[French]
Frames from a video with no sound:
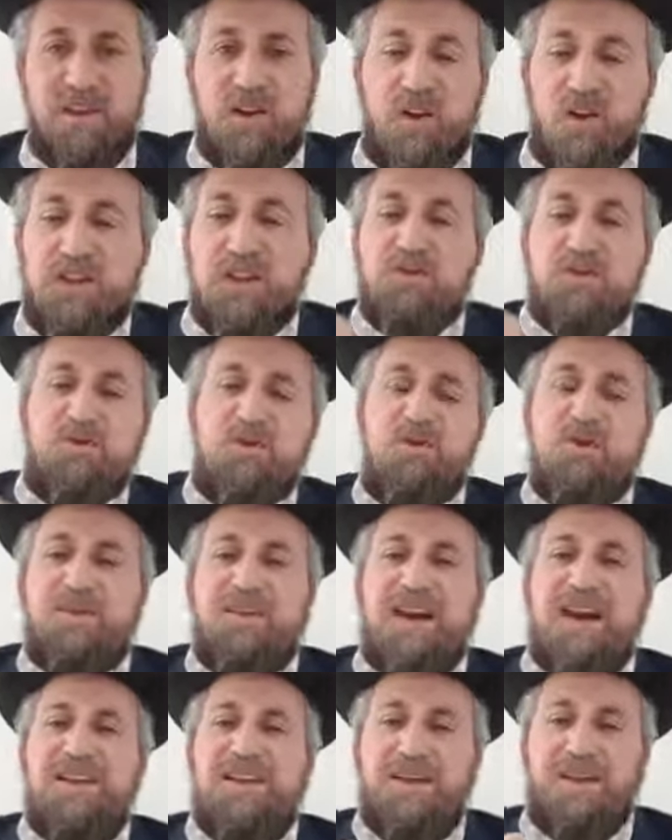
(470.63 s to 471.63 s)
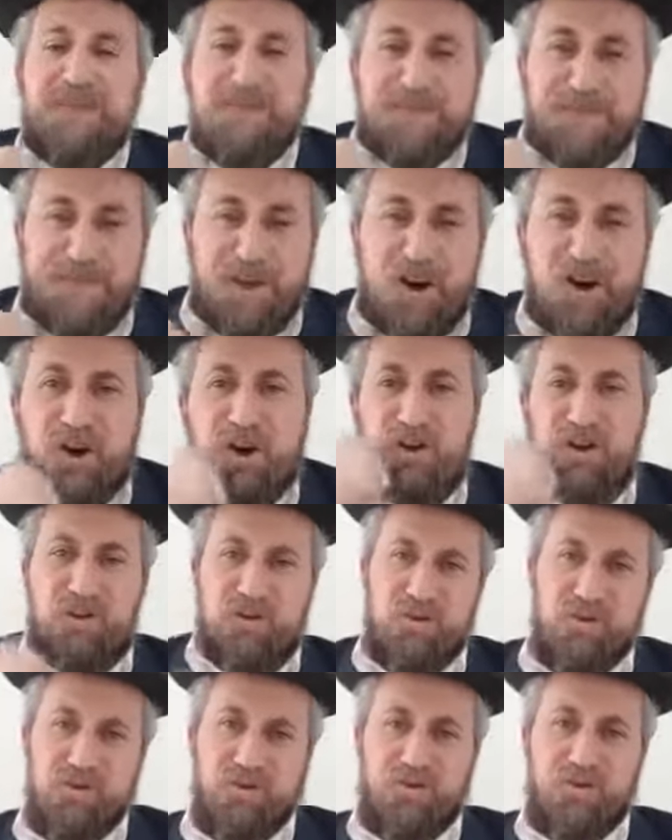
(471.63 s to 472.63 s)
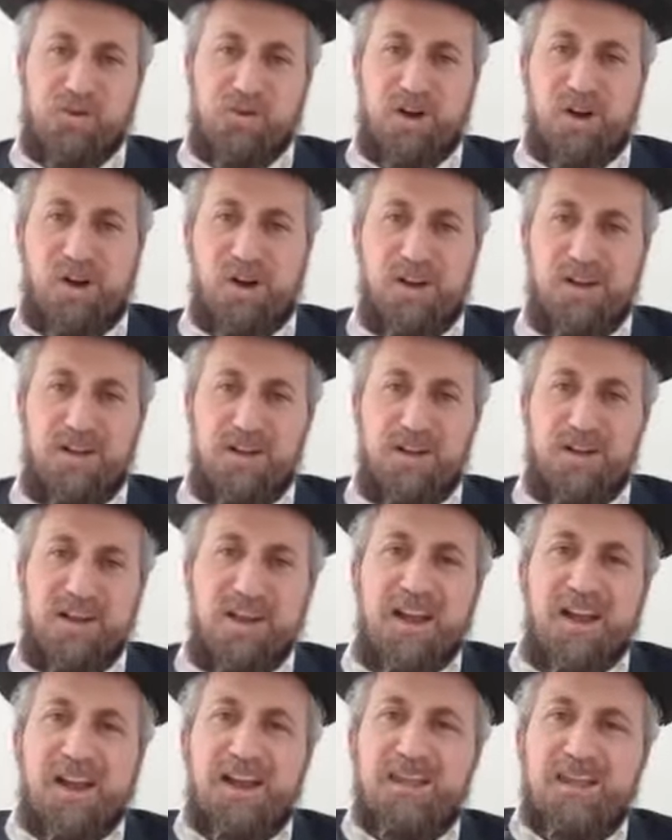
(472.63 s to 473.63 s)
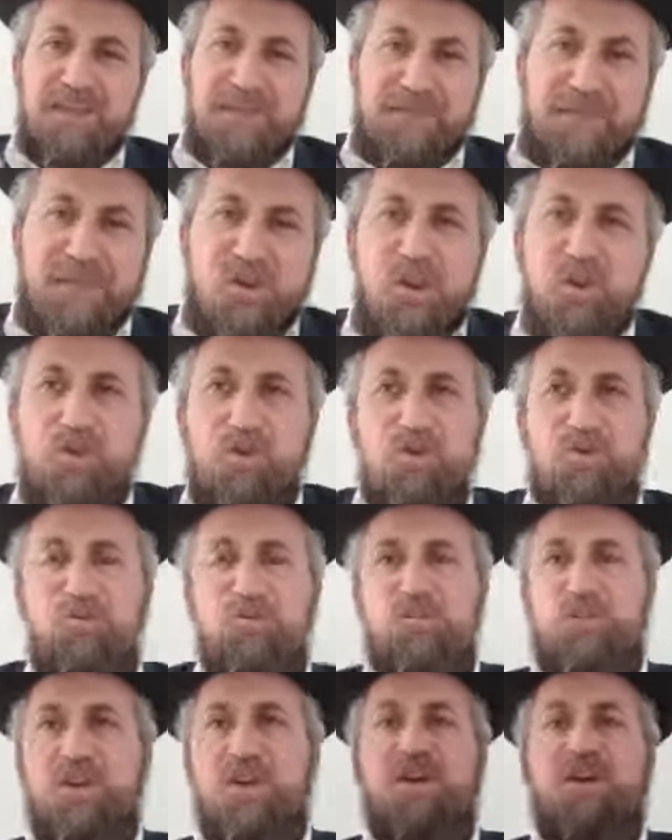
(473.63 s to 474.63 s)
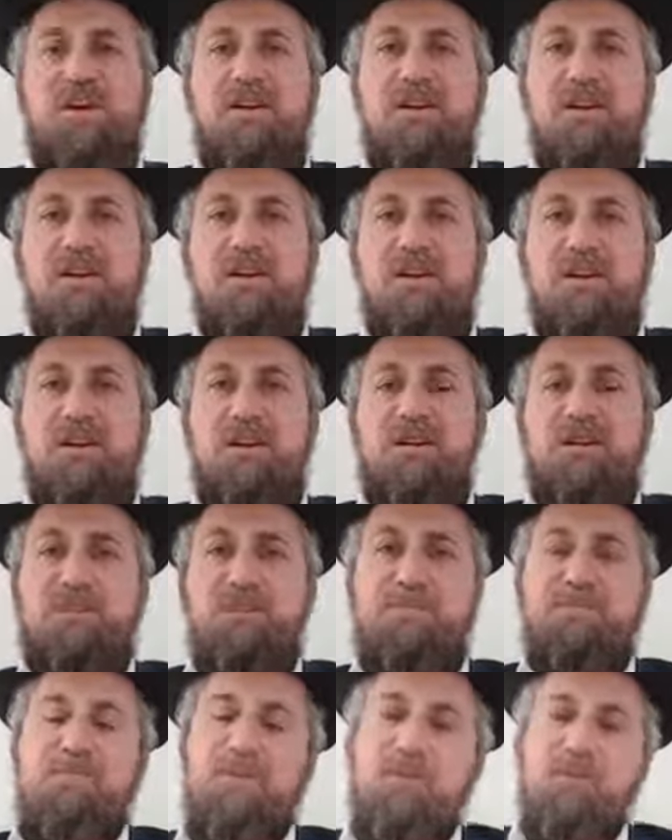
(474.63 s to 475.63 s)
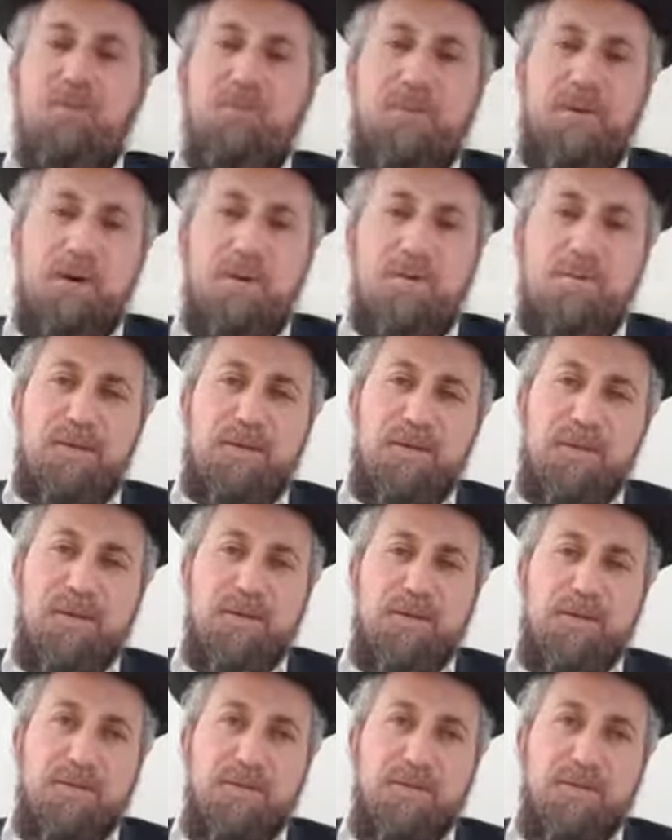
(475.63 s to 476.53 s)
On a besoin de faire un effort de Torah, un effort de Gdusha, pour ne pas oublier.